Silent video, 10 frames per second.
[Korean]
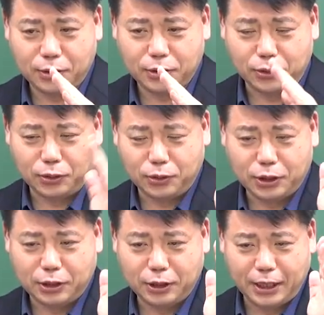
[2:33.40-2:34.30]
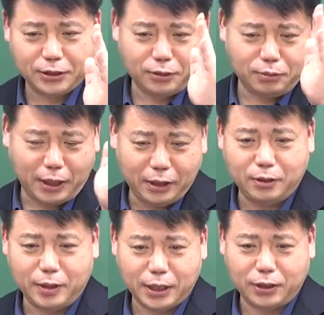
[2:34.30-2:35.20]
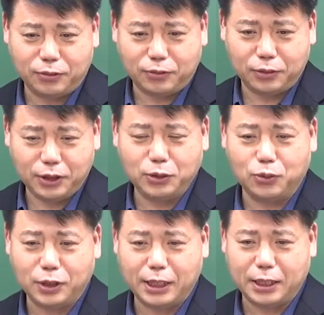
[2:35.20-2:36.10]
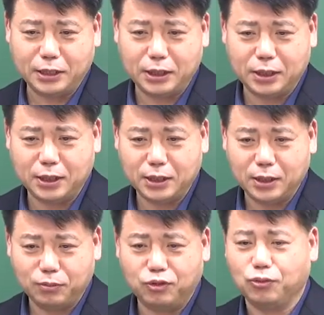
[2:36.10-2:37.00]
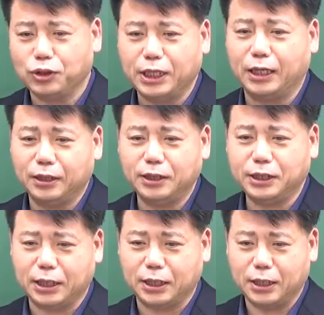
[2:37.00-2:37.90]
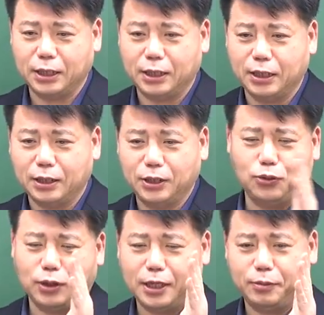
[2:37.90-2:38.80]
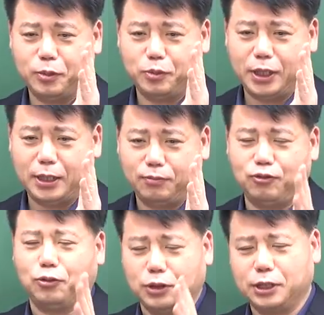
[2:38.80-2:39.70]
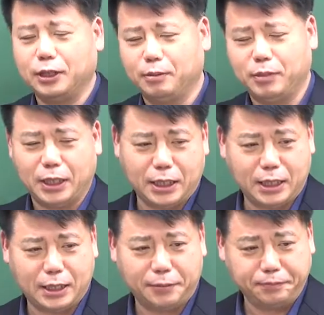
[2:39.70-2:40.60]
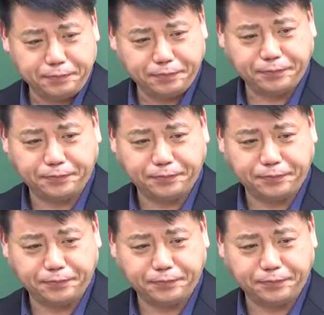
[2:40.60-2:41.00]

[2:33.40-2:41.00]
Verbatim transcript: 전동기는 회전 반대 방향으로 이동을 해야지 불꽃이 안 튀지. 이동 안 하면 뭐야? 불꽃 튄단 말이야. 응?